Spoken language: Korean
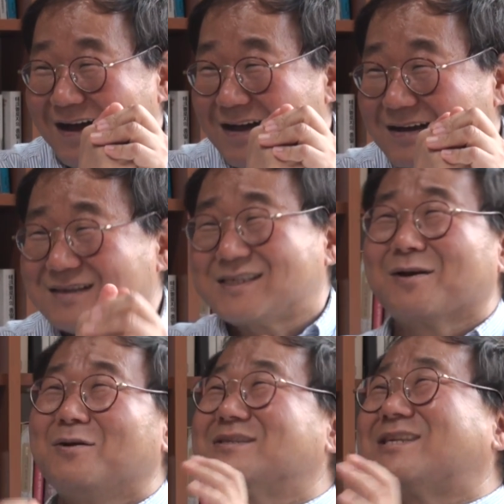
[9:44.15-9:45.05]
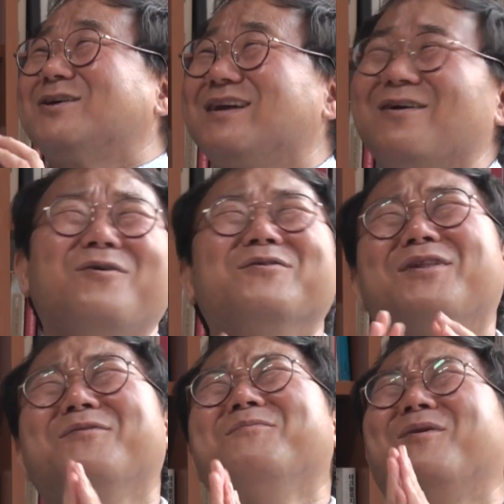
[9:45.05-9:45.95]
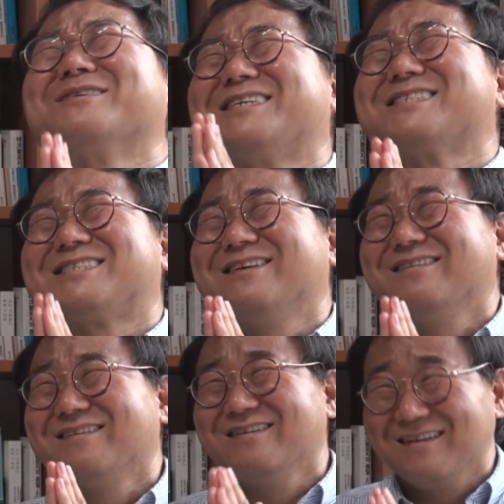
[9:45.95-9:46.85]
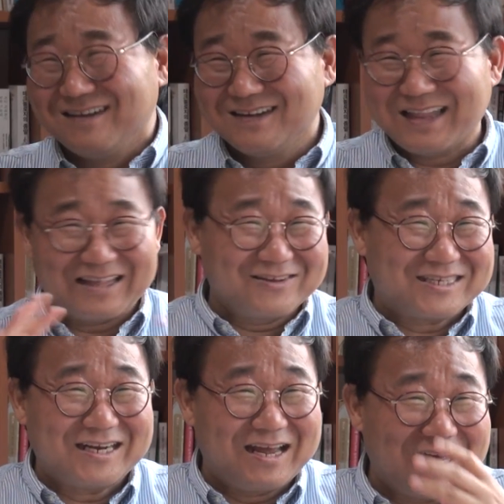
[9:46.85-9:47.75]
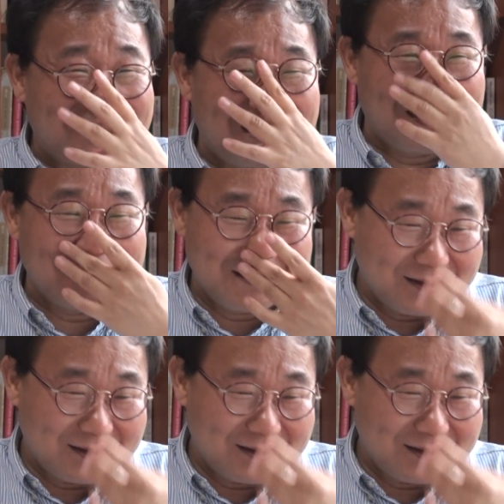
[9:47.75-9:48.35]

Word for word: 그 성공 스토리, 오, 너무 멋있어. 나도 저래야 돼.